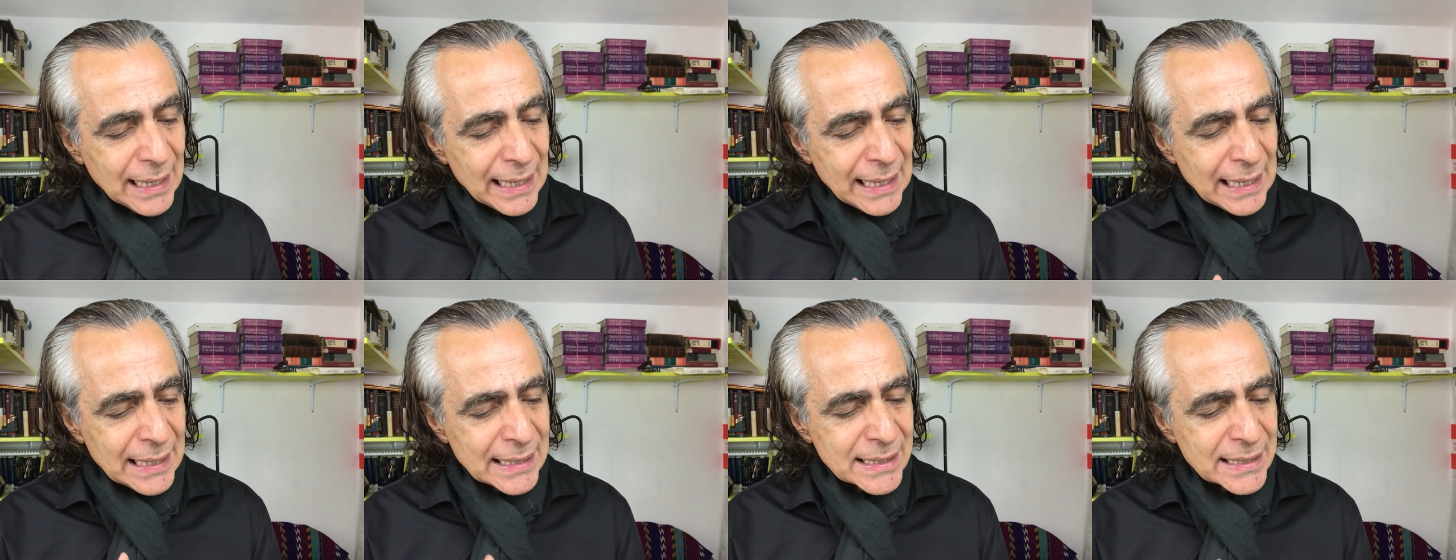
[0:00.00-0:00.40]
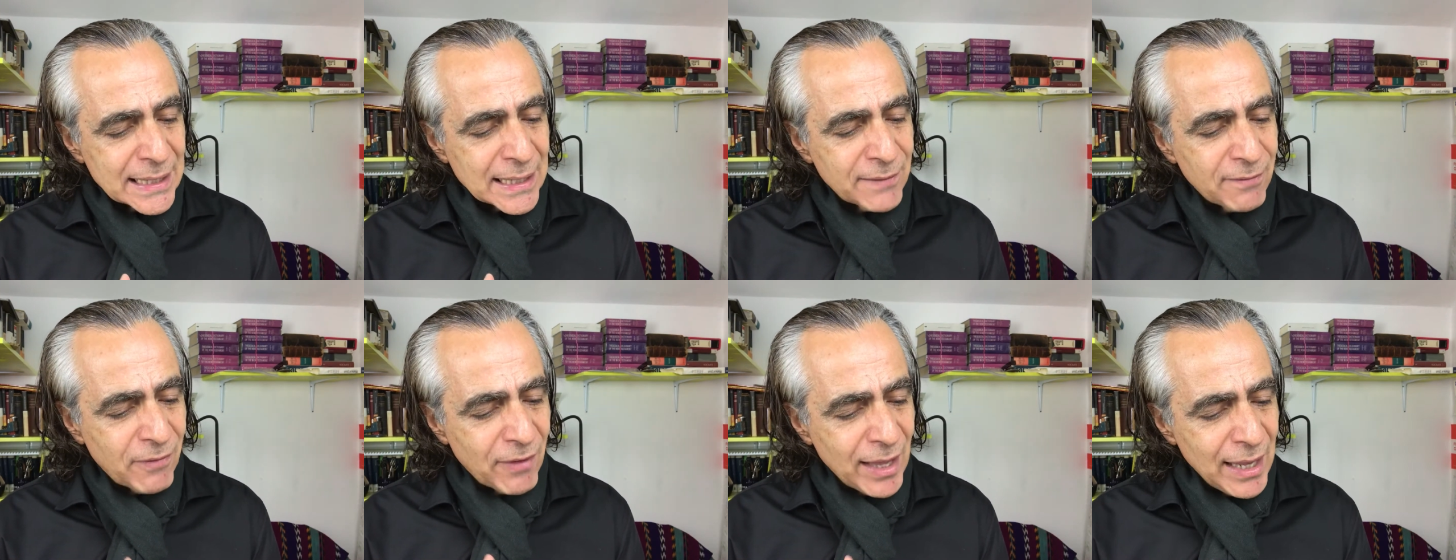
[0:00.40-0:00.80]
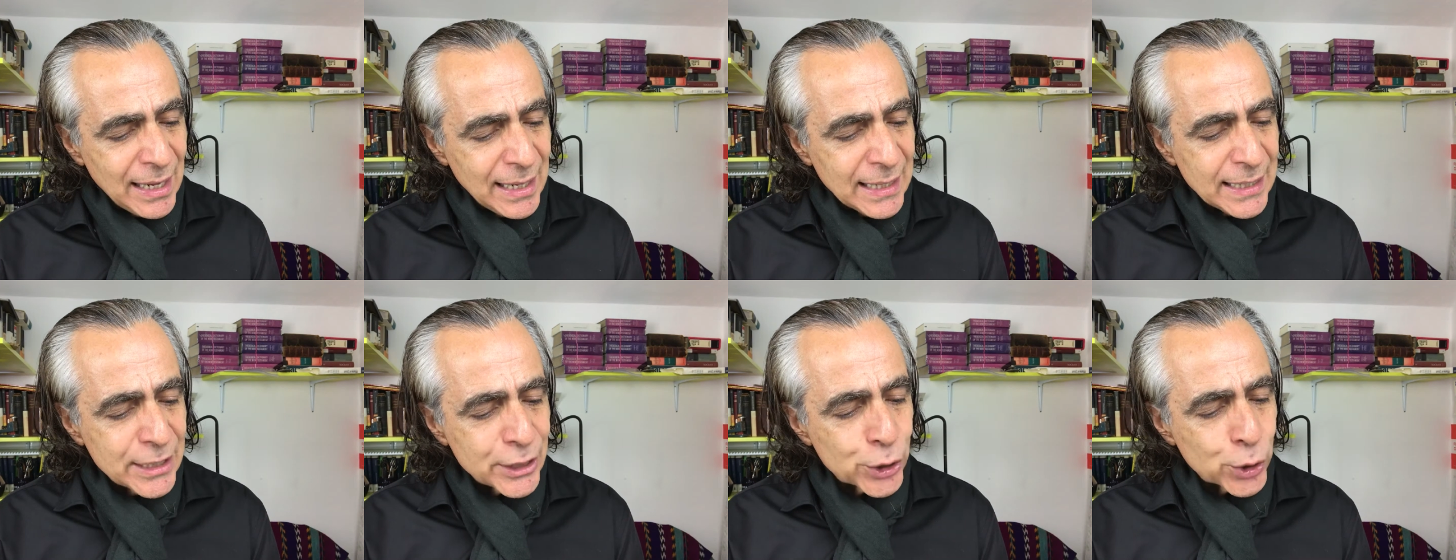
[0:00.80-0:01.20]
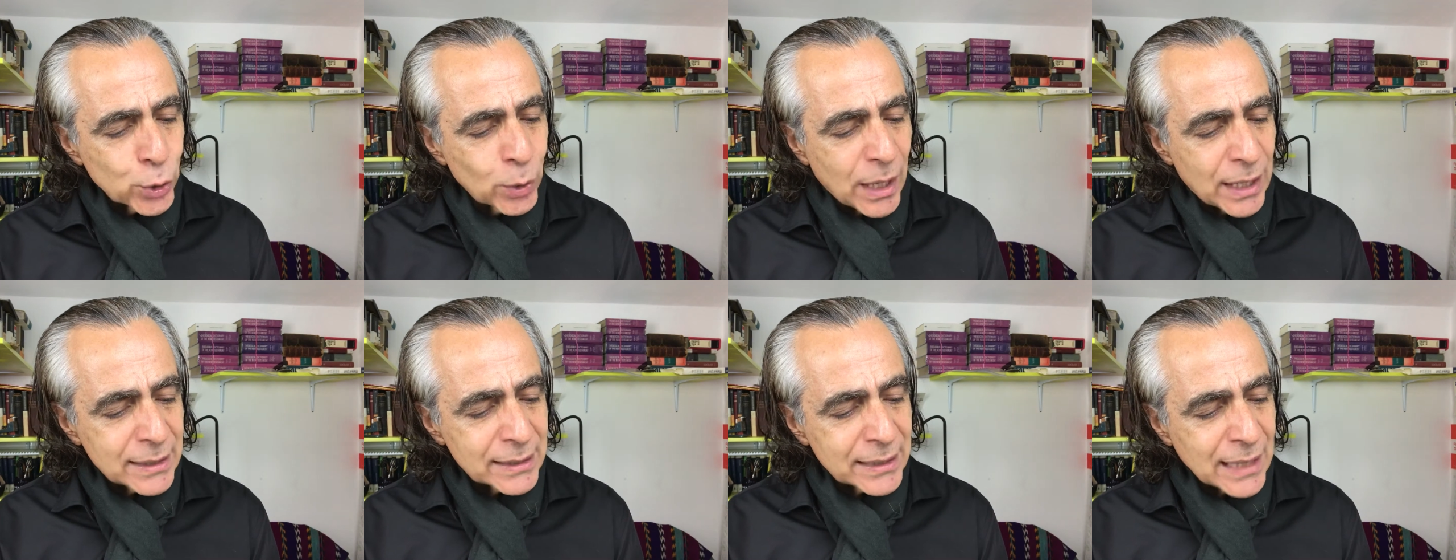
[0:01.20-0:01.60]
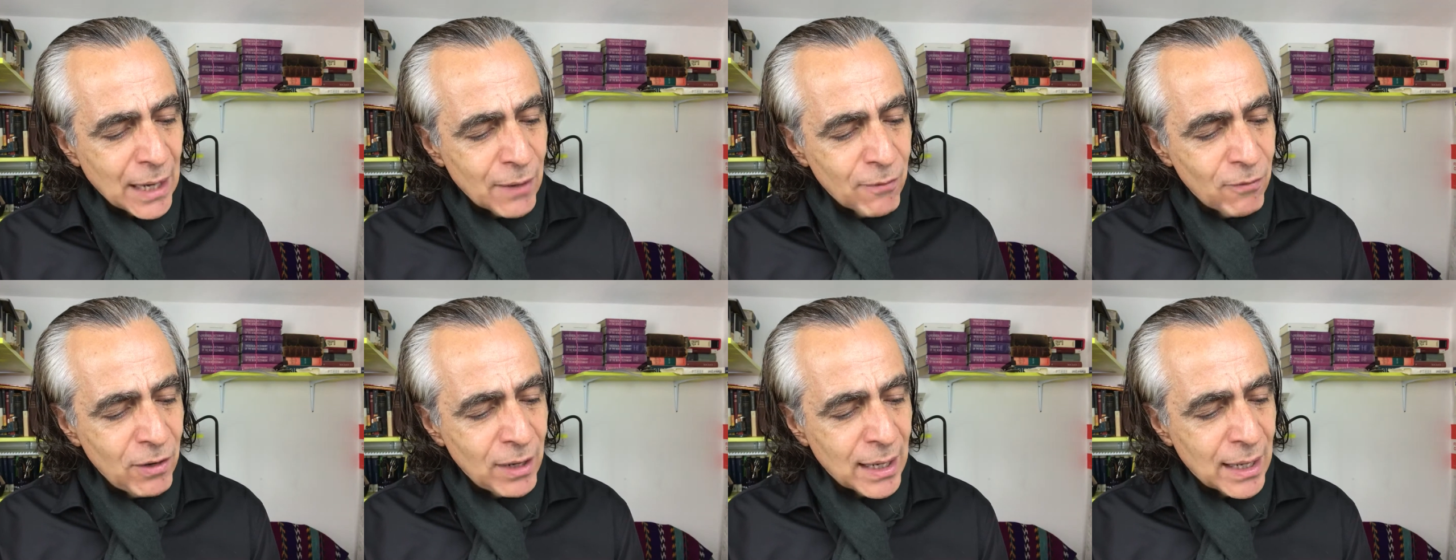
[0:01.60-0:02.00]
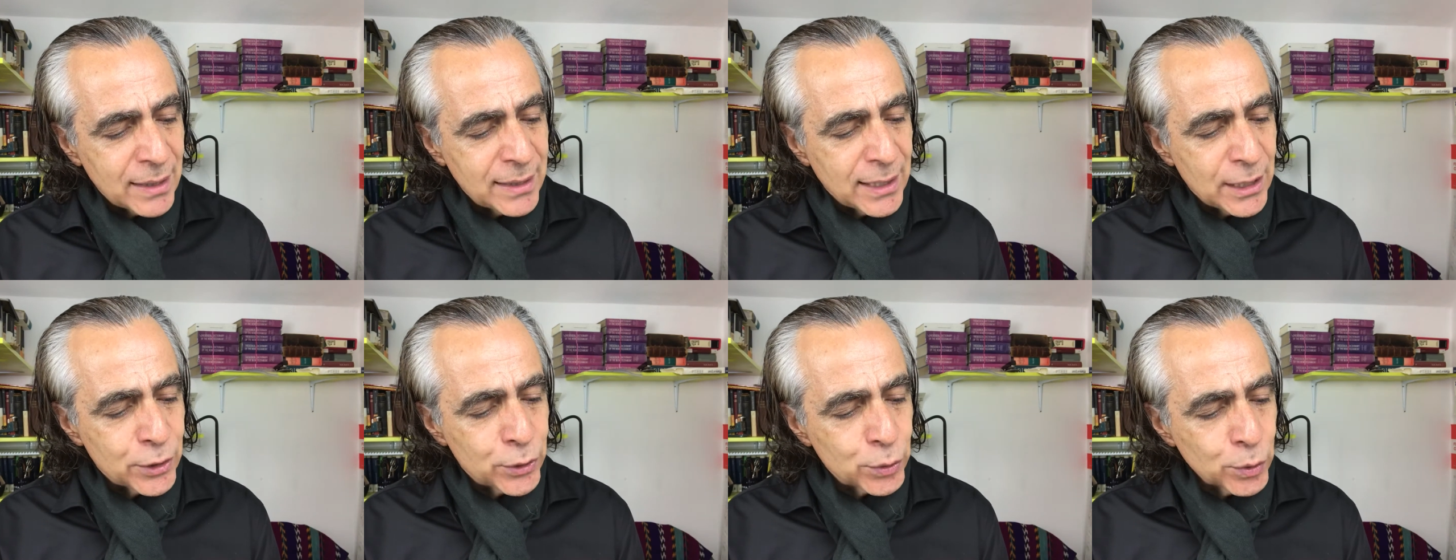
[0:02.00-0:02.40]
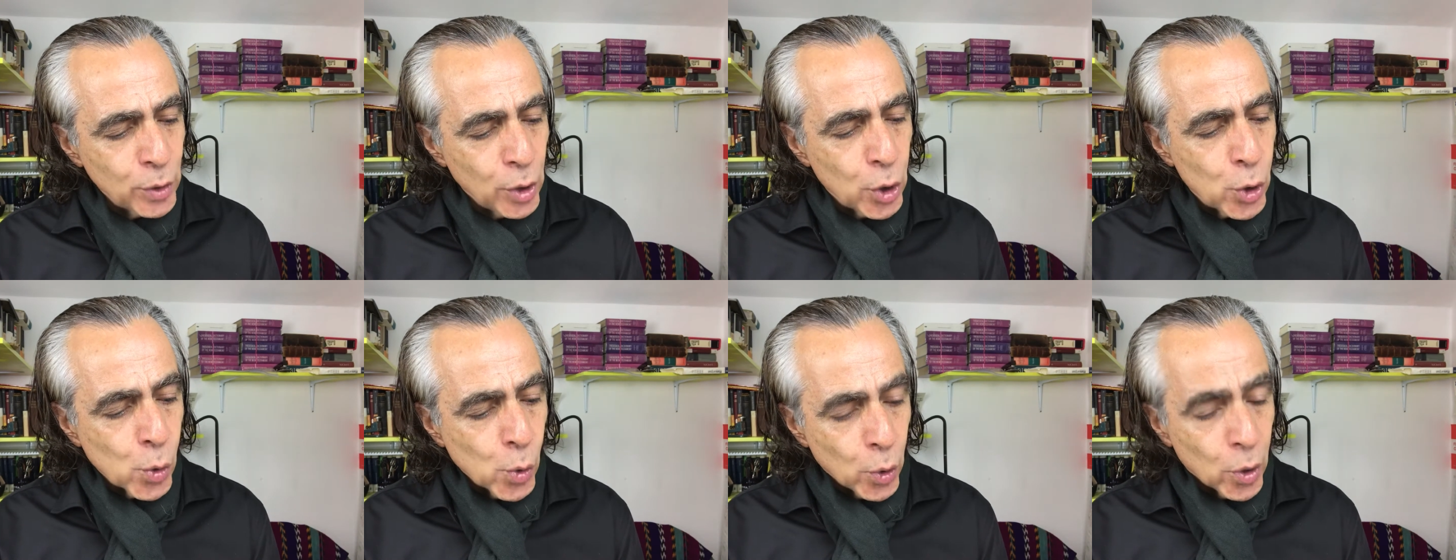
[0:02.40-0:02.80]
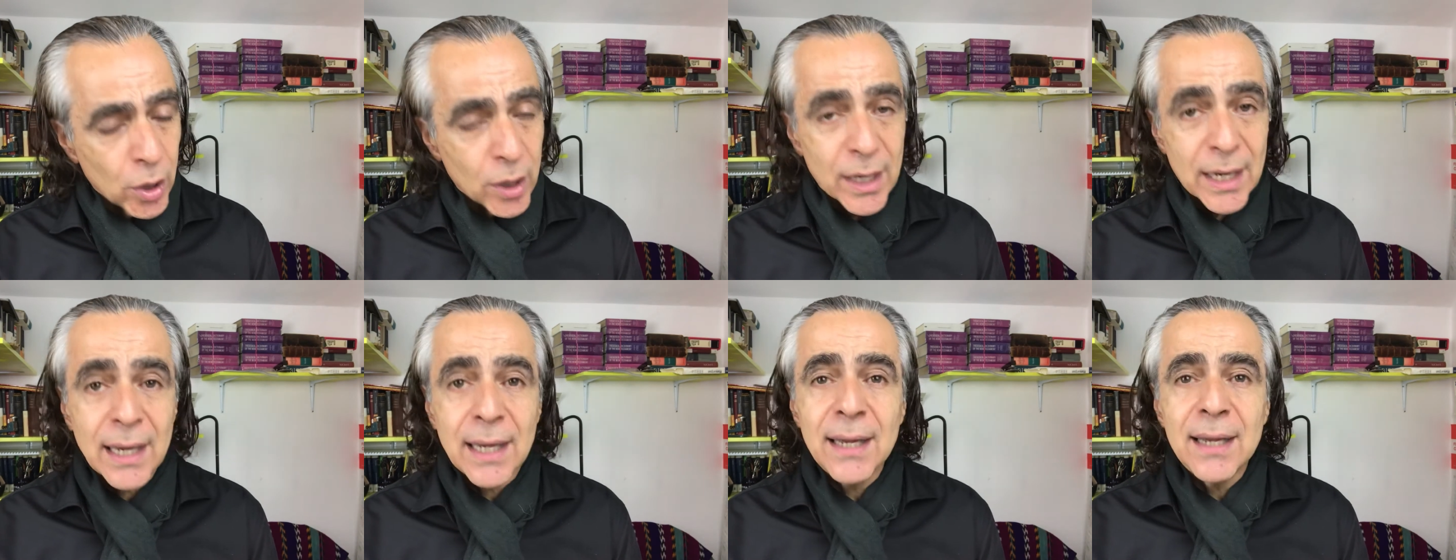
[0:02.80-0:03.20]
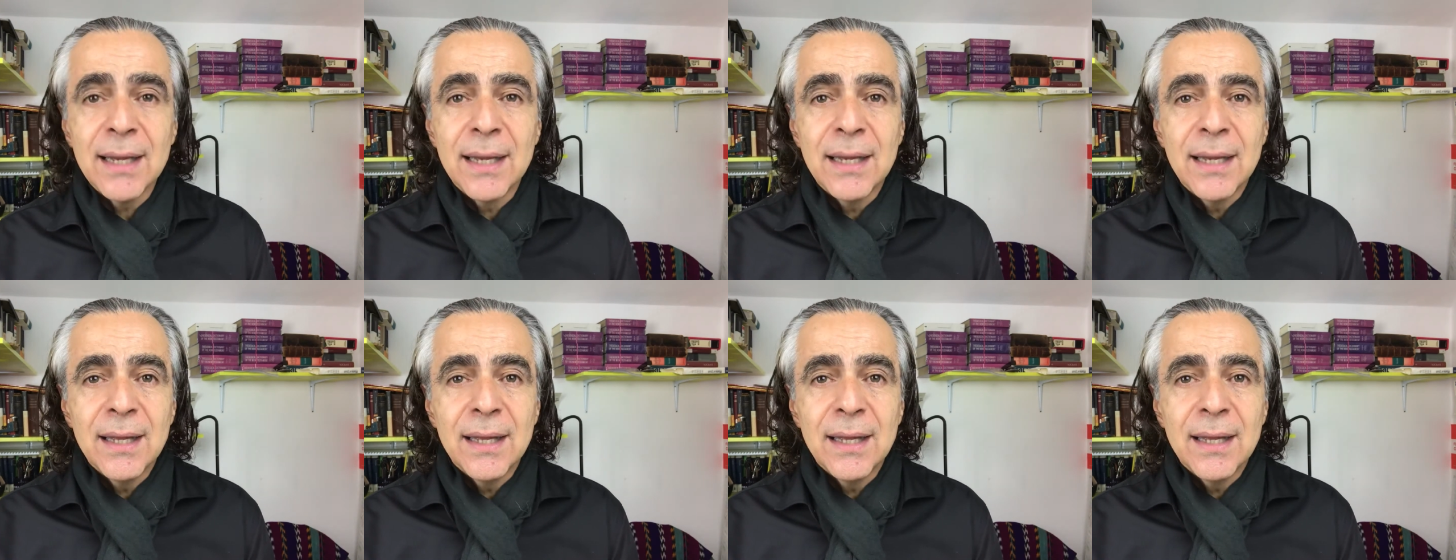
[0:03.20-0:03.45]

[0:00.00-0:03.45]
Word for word: e scrivele sulla tavola del tuo cuore,